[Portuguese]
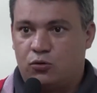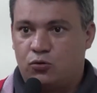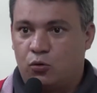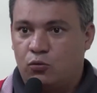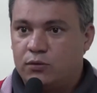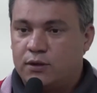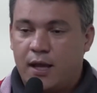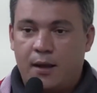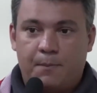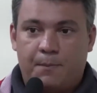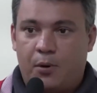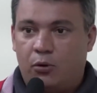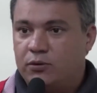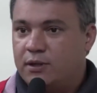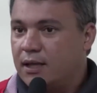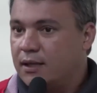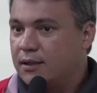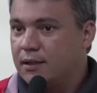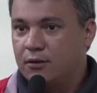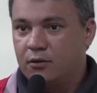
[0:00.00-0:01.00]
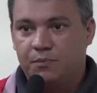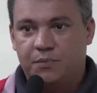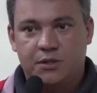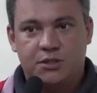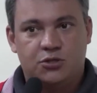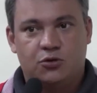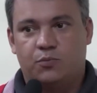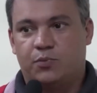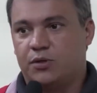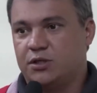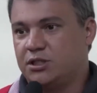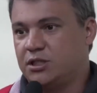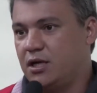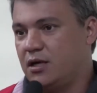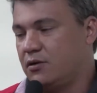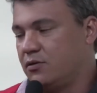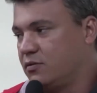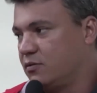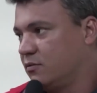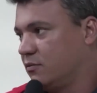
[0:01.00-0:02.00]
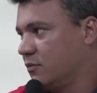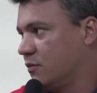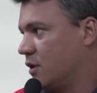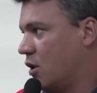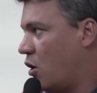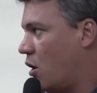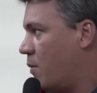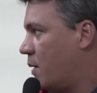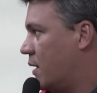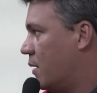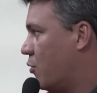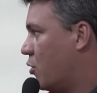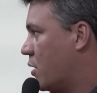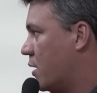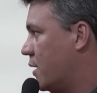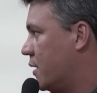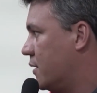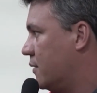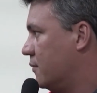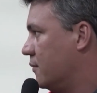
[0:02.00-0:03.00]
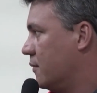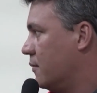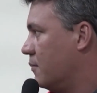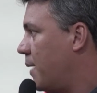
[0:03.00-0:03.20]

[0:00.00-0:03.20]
Eu estou um tempão tentando pedir o projeto da obra da Bocaina.